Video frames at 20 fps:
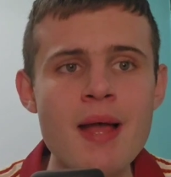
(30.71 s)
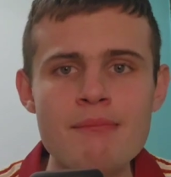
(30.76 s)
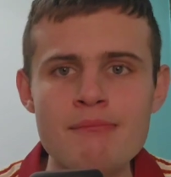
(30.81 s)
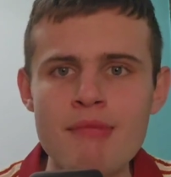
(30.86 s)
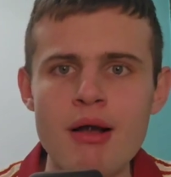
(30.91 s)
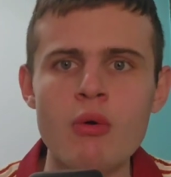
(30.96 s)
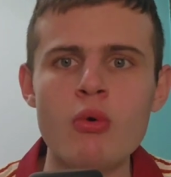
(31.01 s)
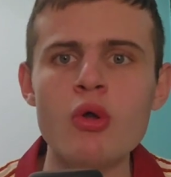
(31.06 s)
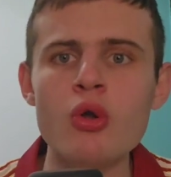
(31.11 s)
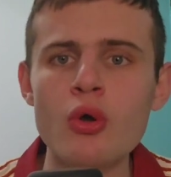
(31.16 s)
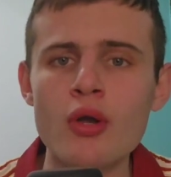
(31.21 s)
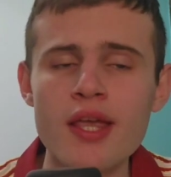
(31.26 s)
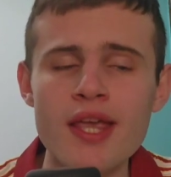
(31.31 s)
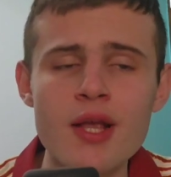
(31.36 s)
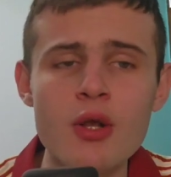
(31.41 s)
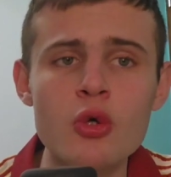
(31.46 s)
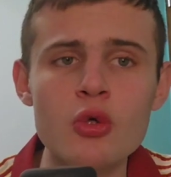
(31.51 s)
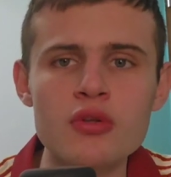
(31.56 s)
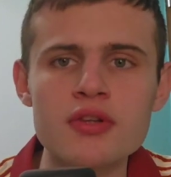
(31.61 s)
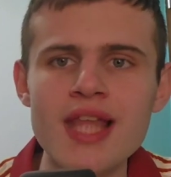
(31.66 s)
ma quello
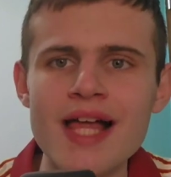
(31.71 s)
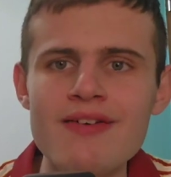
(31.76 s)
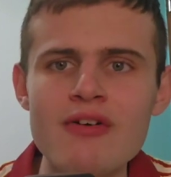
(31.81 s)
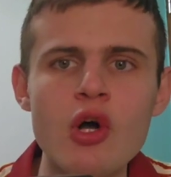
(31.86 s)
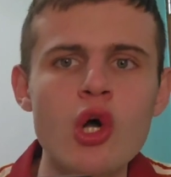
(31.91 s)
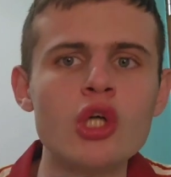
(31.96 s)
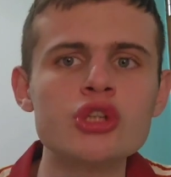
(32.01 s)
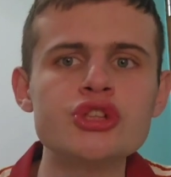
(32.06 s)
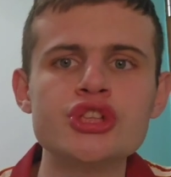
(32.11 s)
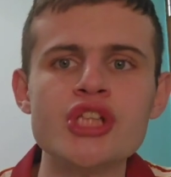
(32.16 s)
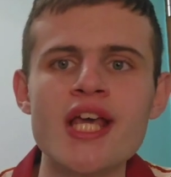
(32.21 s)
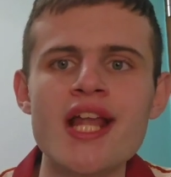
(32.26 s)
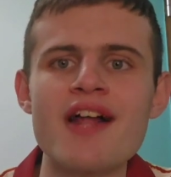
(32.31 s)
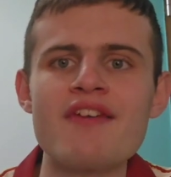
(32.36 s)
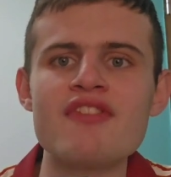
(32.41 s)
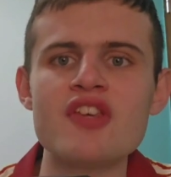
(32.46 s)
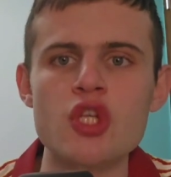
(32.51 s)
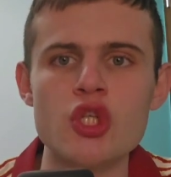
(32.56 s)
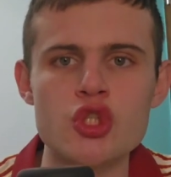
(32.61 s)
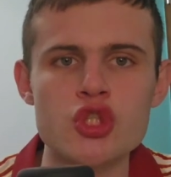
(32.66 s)
che contava oggi era
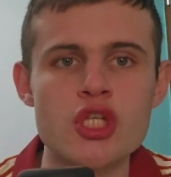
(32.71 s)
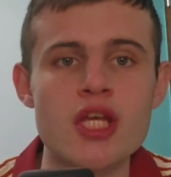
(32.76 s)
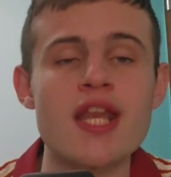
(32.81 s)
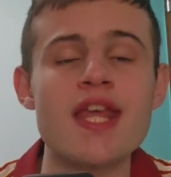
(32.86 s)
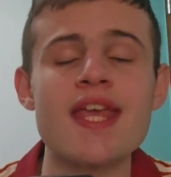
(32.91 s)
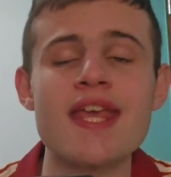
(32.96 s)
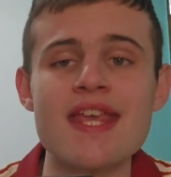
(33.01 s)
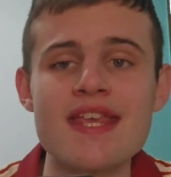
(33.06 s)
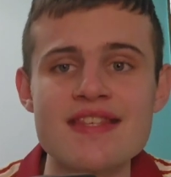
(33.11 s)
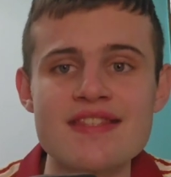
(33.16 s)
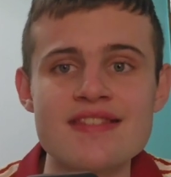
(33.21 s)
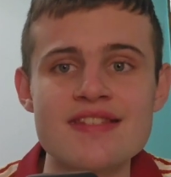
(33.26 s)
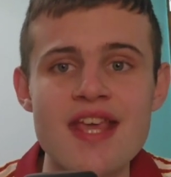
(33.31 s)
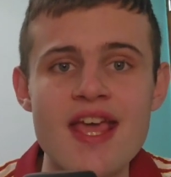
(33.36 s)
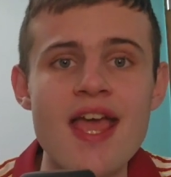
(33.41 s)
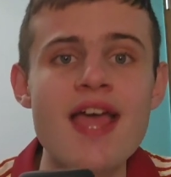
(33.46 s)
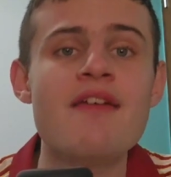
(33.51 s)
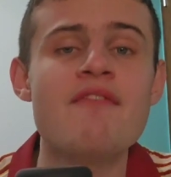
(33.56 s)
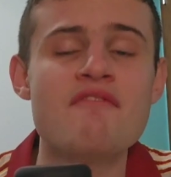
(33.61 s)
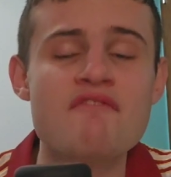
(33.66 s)
vincere e si
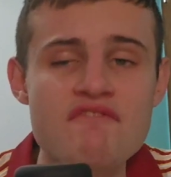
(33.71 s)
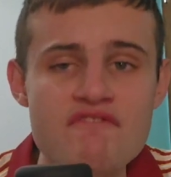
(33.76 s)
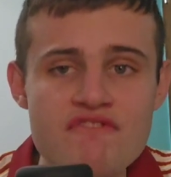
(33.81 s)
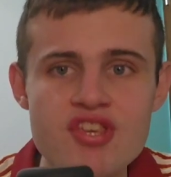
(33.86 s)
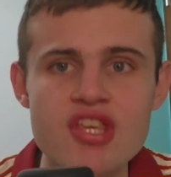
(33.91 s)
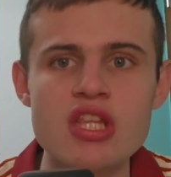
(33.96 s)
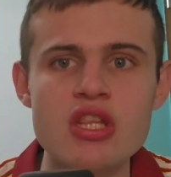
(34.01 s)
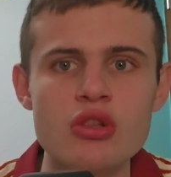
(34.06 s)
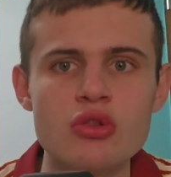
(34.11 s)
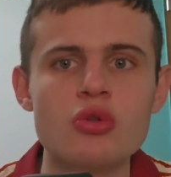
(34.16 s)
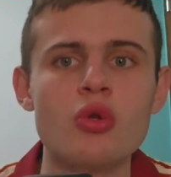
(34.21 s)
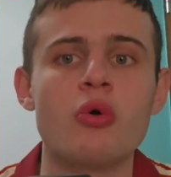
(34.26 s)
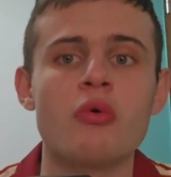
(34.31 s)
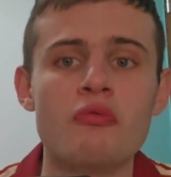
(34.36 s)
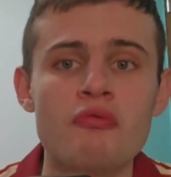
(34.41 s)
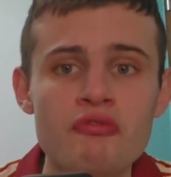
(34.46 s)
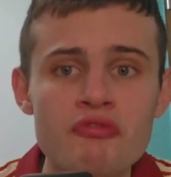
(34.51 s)
è vinto.